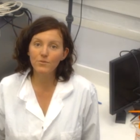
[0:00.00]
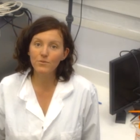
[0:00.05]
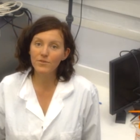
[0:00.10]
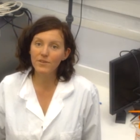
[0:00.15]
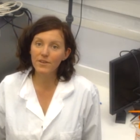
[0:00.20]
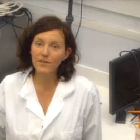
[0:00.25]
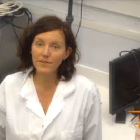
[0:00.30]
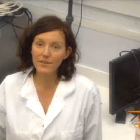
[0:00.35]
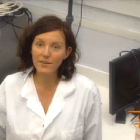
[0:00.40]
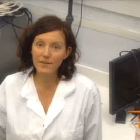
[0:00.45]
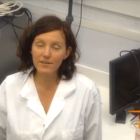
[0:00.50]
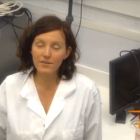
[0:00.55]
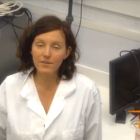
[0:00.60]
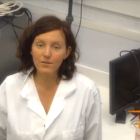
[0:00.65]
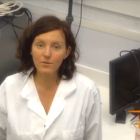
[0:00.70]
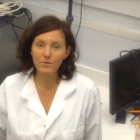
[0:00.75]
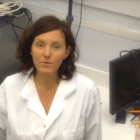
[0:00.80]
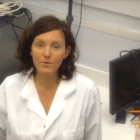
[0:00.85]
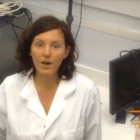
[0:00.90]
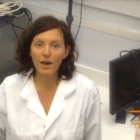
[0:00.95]
nous
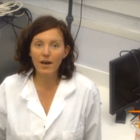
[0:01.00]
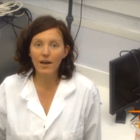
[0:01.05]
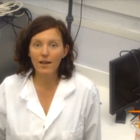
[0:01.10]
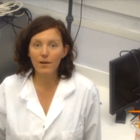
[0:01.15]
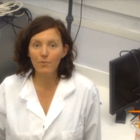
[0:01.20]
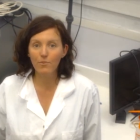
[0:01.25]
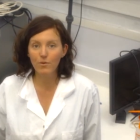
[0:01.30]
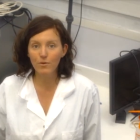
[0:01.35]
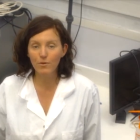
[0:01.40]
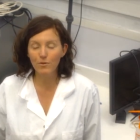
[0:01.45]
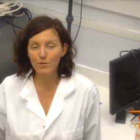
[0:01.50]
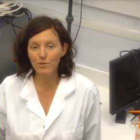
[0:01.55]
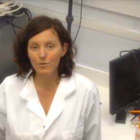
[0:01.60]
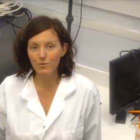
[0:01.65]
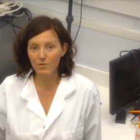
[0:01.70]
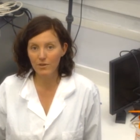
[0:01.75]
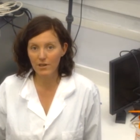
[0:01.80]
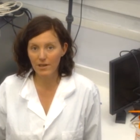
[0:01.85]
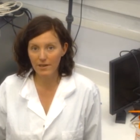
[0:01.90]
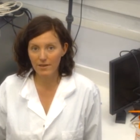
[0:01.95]
intéressons à la
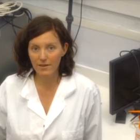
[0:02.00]
pollution de